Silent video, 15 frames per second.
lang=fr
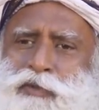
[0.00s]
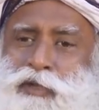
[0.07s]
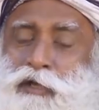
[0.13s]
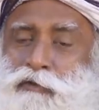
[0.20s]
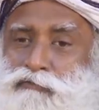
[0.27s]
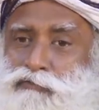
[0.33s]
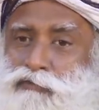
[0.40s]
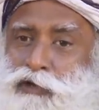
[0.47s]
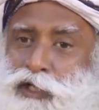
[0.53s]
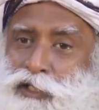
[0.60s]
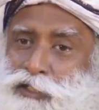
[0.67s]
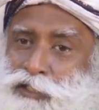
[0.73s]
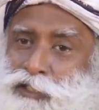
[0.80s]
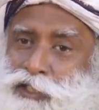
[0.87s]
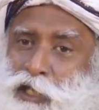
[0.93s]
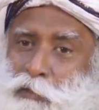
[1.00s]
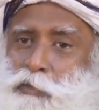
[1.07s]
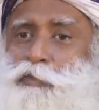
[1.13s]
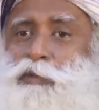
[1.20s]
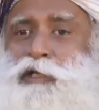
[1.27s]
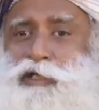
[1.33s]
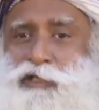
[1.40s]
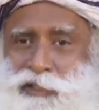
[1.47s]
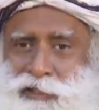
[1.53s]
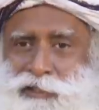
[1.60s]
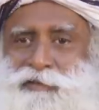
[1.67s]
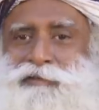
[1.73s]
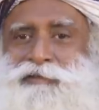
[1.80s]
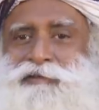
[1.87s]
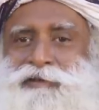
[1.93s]
au maximum de ses
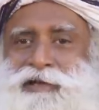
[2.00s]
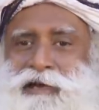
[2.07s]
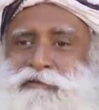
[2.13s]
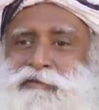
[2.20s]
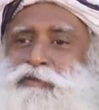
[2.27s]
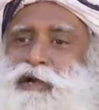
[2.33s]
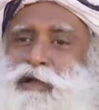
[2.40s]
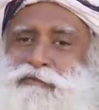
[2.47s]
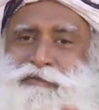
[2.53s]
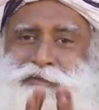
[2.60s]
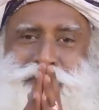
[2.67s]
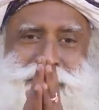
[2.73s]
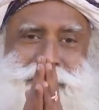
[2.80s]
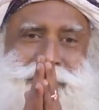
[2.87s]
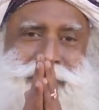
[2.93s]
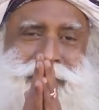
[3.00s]
capacités, chacun d'entre